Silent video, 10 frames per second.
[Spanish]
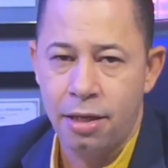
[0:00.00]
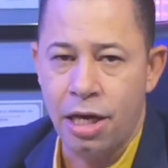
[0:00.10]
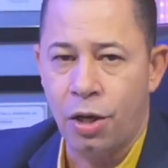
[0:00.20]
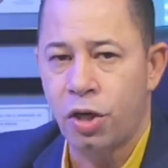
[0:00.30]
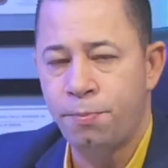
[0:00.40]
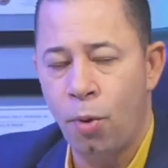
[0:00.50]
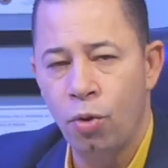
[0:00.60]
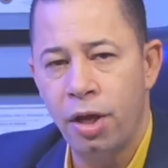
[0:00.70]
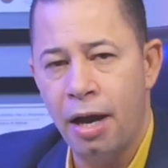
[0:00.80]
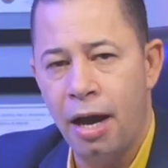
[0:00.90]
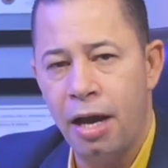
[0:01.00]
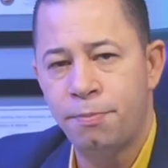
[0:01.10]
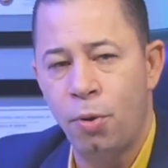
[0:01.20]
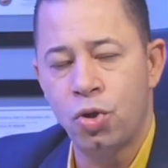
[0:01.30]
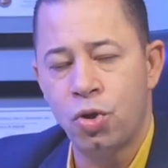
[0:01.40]
que corresponden a
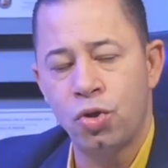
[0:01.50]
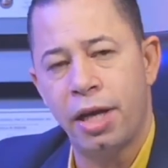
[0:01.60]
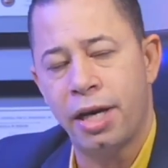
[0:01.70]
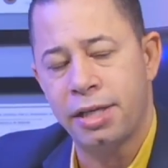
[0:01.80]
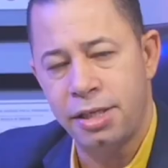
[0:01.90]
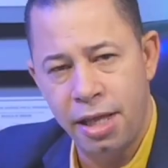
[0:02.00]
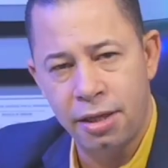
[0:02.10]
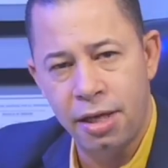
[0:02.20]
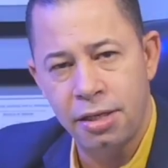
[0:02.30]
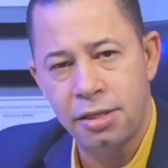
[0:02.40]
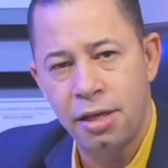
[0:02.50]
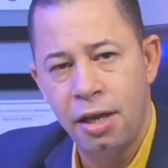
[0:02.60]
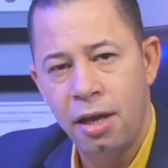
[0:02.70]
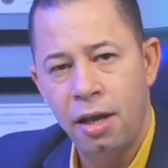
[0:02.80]
esposos de residentes,